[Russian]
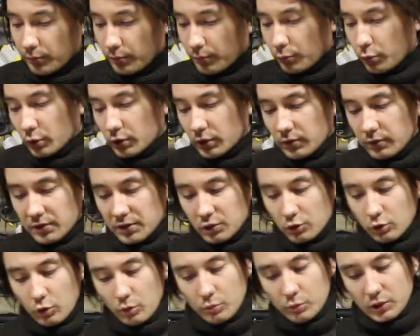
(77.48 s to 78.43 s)
под
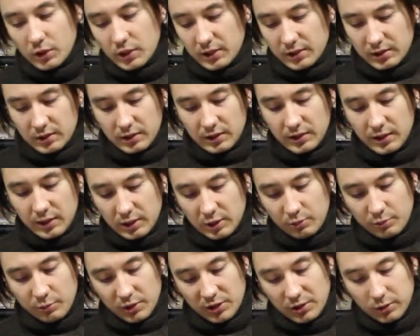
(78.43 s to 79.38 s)
хвостом у нас есть
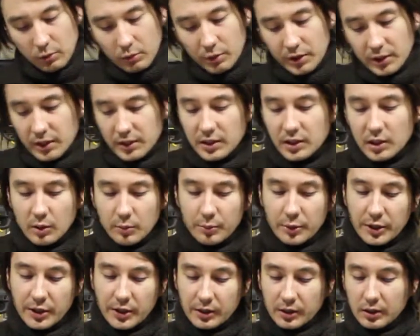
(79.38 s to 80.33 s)
прослойка
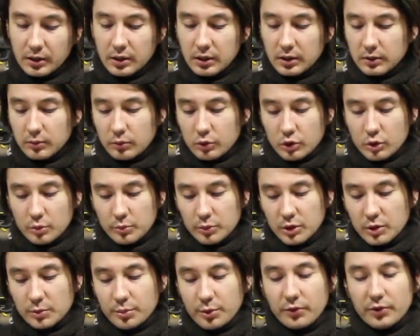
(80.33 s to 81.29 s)
неопрена для того, чтобы
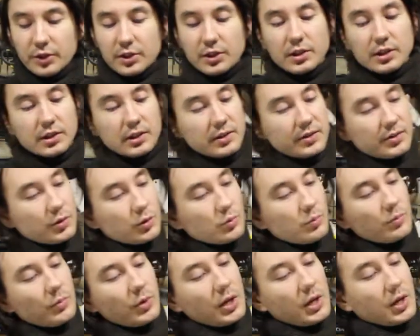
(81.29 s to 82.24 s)
не повредить
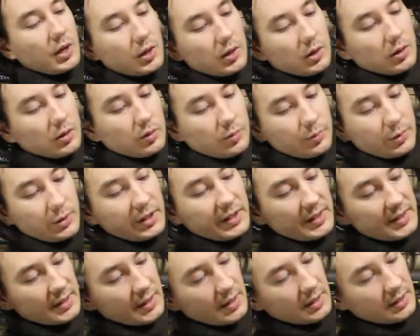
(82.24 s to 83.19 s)
костюм при
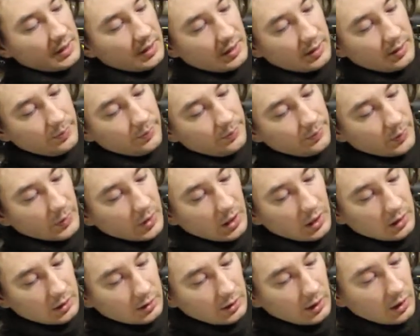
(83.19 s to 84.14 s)
снятии.
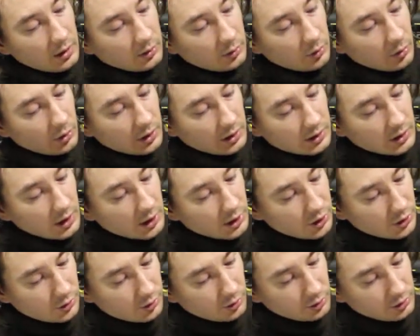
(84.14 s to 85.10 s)
А, да, только
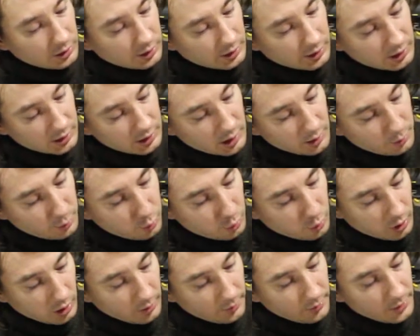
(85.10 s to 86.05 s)
дальше идет открытая
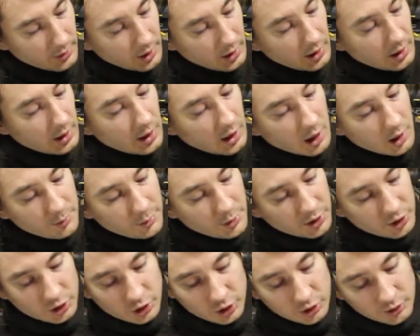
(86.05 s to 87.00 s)
пора.
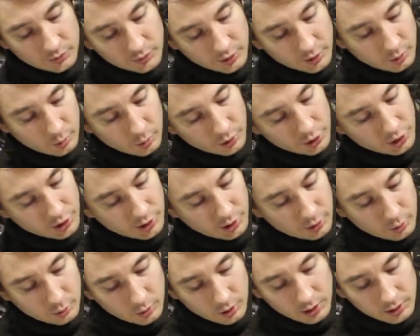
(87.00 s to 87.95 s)
Опять же, швы очень
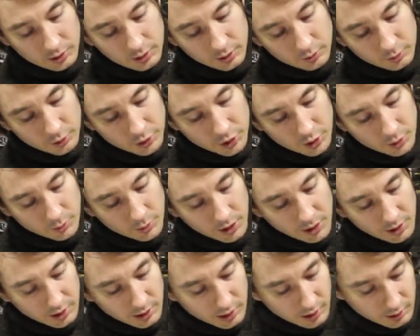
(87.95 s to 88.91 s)
аккуратные, очень
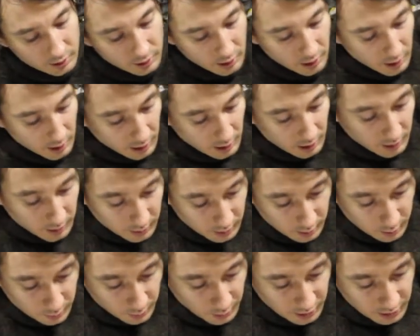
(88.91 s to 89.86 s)
мягенькие.
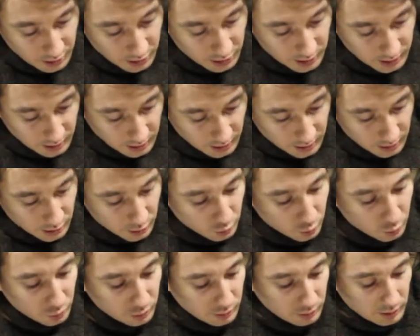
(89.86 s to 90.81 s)
Э, практически не
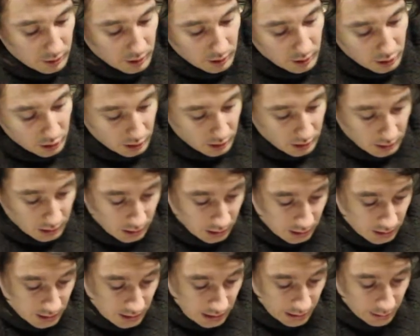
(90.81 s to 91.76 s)
чувствуется, даже когда
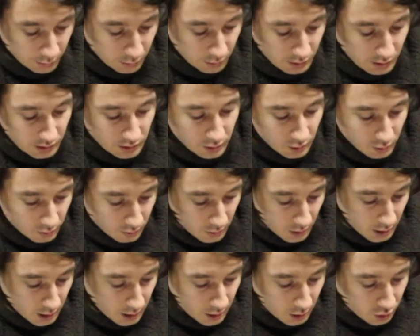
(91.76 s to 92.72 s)
растягиваю костюм,
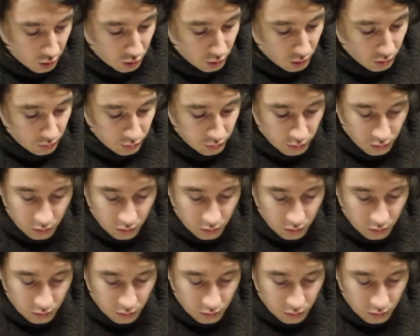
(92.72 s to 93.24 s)
шов